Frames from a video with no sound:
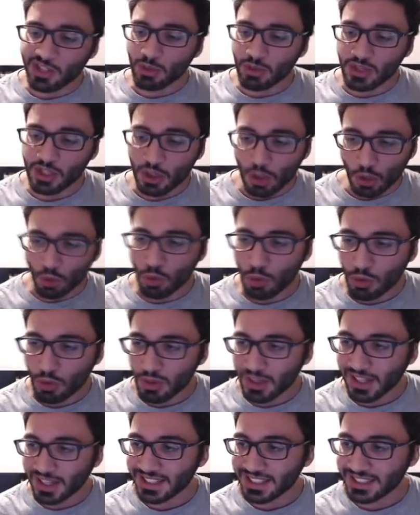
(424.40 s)
il sent le
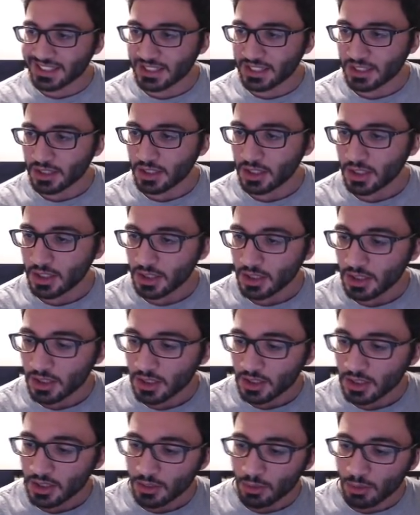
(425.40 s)
Goku Ultra Instinct.
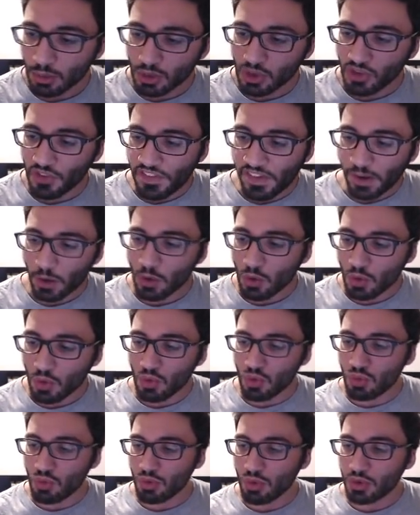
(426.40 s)
Donc je vais faire une,
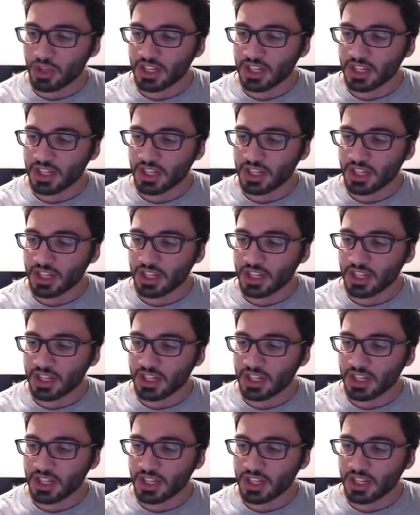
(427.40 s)
une multi